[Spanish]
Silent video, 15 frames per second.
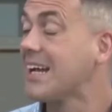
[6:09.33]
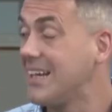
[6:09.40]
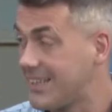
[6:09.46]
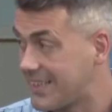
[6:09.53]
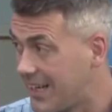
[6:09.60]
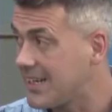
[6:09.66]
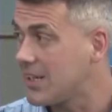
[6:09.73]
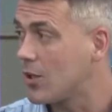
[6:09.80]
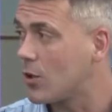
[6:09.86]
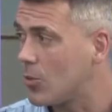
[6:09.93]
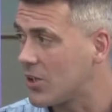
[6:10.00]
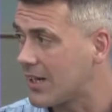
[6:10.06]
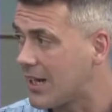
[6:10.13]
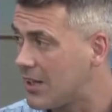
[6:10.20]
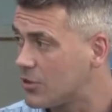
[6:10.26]
que están
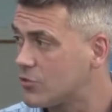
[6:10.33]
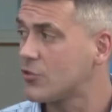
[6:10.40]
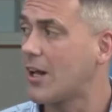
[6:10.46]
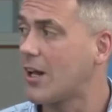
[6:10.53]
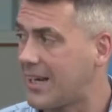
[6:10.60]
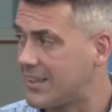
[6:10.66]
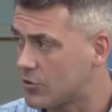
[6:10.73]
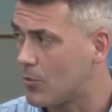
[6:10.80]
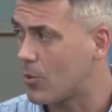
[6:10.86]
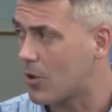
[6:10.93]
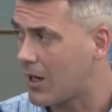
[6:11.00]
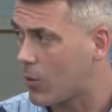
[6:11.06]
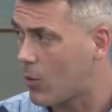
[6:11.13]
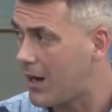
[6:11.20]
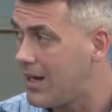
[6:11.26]
incomunicados, razón
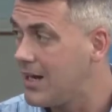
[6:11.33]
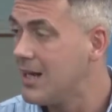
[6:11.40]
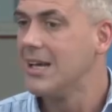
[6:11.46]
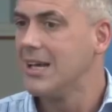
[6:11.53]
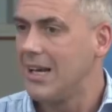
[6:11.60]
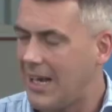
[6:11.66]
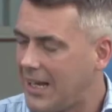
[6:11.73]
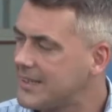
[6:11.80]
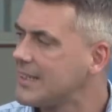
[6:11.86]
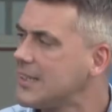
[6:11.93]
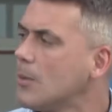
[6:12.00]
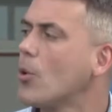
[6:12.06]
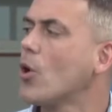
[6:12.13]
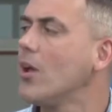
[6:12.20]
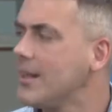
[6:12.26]
por la cual este
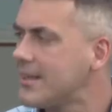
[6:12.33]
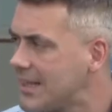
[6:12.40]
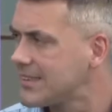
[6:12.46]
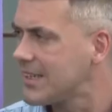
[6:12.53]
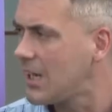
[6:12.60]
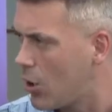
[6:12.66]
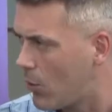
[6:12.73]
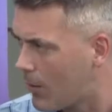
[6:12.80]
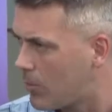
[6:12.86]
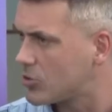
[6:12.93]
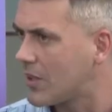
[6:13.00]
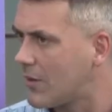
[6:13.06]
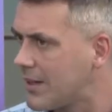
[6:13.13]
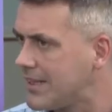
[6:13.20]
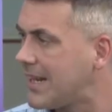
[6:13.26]
tipo de detalles lo
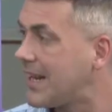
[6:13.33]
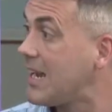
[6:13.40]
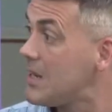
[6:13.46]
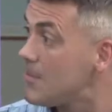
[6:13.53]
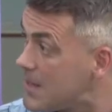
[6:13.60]
vamos a brindar el